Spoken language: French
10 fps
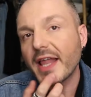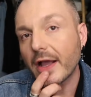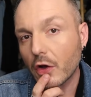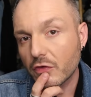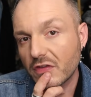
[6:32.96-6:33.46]
Oui,
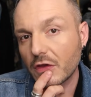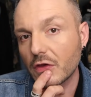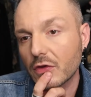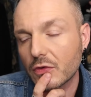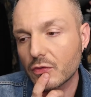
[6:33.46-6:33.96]
d'accord.
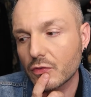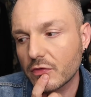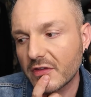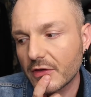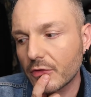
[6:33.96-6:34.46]

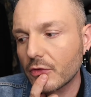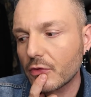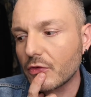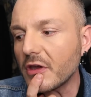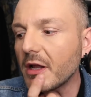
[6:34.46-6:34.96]
C'est,
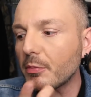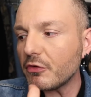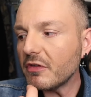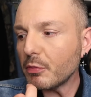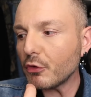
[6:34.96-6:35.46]
il est
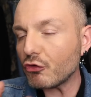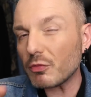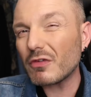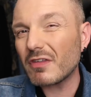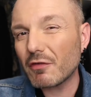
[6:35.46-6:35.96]
possible que
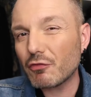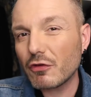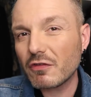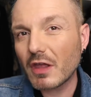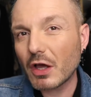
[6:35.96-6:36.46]
je me serve
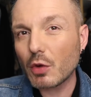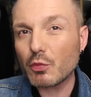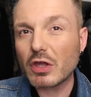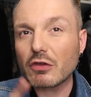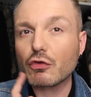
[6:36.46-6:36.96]
de ça
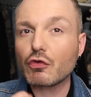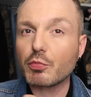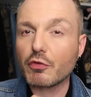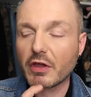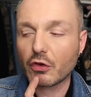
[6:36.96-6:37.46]
comme une excuse
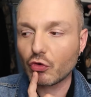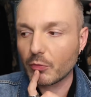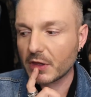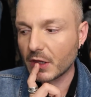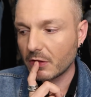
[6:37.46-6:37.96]
pour faire du
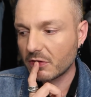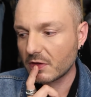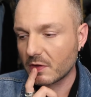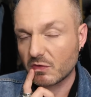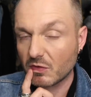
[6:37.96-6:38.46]
shopping.
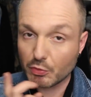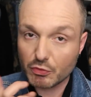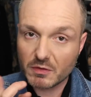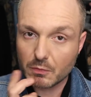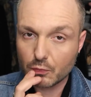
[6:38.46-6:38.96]
C'est,
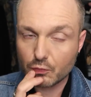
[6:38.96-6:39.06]
possible.